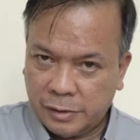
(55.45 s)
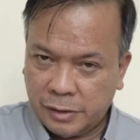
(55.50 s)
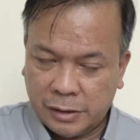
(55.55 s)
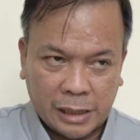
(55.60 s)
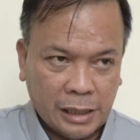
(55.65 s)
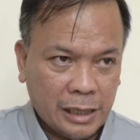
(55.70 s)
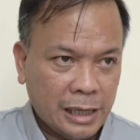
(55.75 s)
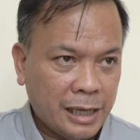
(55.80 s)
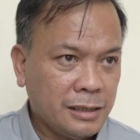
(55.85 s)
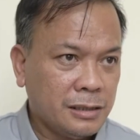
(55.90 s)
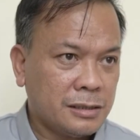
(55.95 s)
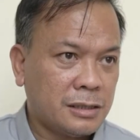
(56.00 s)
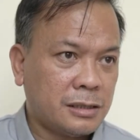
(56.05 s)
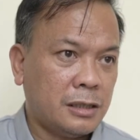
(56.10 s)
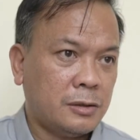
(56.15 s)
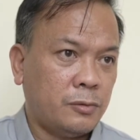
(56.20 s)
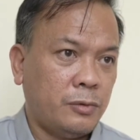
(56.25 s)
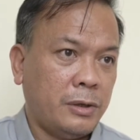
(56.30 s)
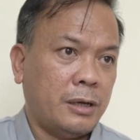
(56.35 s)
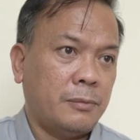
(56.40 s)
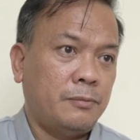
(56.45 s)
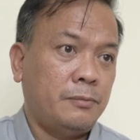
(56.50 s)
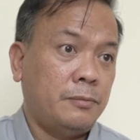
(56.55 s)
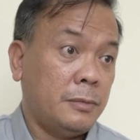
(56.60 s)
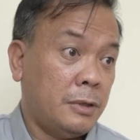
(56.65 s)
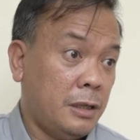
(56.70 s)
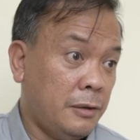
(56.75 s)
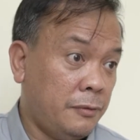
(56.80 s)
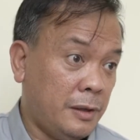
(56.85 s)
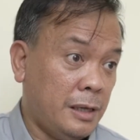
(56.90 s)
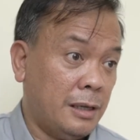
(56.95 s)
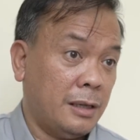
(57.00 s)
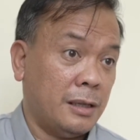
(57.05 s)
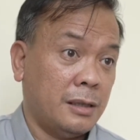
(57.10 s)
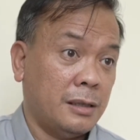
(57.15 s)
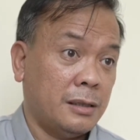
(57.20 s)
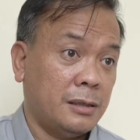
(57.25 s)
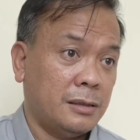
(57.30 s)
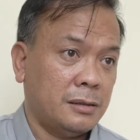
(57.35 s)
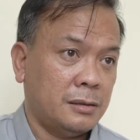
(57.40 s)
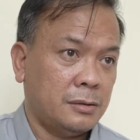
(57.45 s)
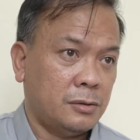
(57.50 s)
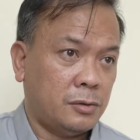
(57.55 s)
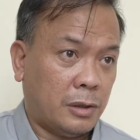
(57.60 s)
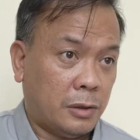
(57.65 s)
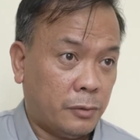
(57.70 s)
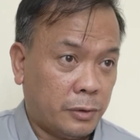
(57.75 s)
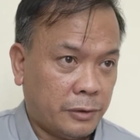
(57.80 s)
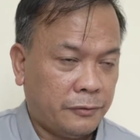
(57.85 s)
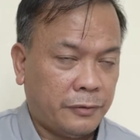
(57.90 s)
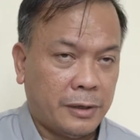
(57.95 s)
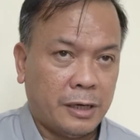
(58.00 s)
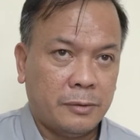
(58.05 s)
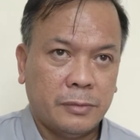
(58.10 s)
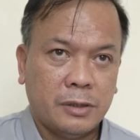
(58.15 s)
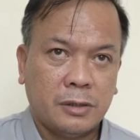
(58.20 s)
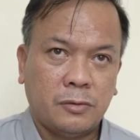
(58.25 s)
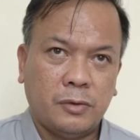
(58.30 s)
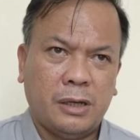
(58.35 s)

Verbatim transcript: the lands that we are giving to our farmers.